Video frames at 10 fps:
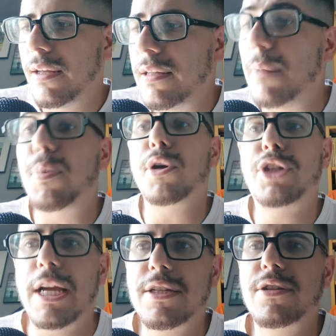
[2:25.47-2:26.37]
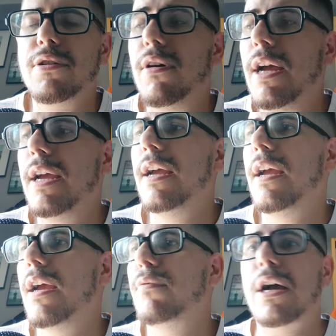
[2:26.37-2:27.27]
del processo
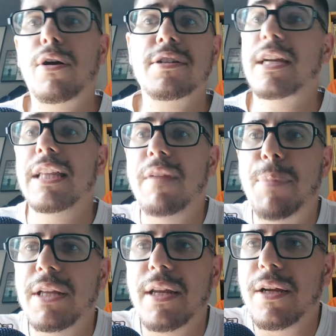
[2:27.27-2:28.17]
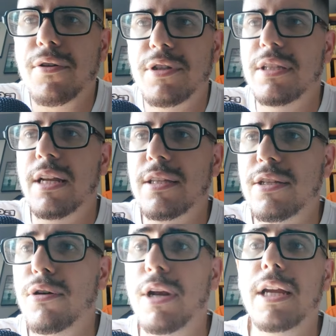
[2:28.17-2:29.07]
è una cosa che devi prendere in
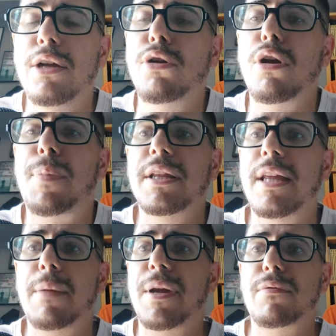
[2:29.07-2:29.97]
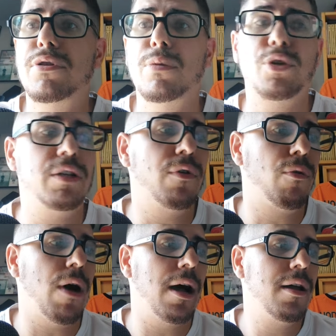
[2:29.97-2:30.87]
considerazione. Io non lo prenderei per questo motivo
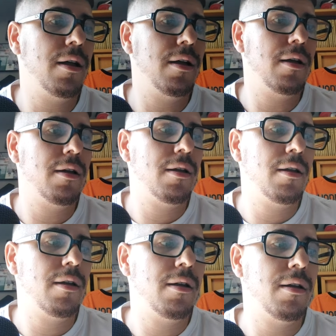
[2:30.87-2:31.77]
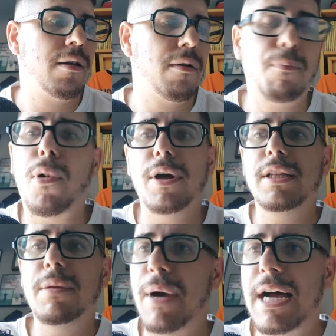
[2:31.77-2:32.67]
qua. Poi,
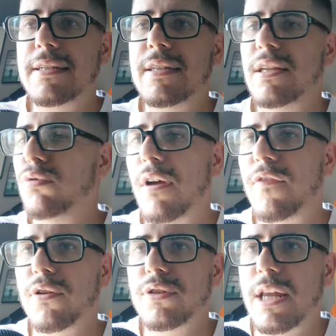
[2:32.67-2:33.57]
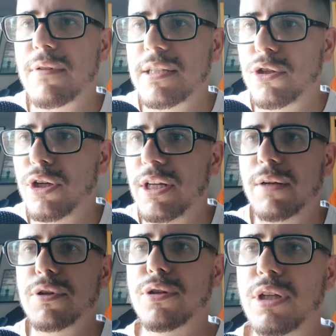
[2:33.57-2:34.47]
di base, se tu vuoi affrontare una stagione di
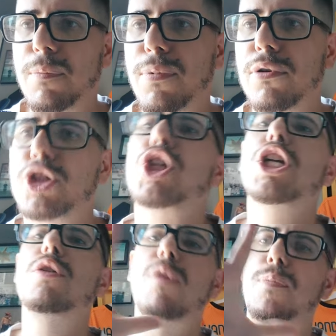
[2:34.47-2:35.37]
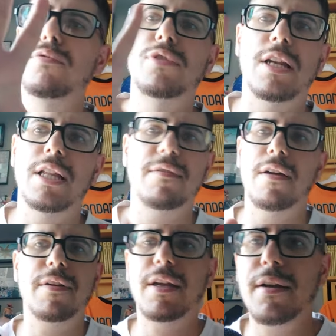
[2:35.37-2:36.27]
questo tipo, 5 punte le devi
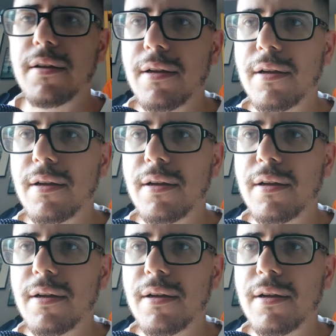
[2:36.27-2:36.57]
avere.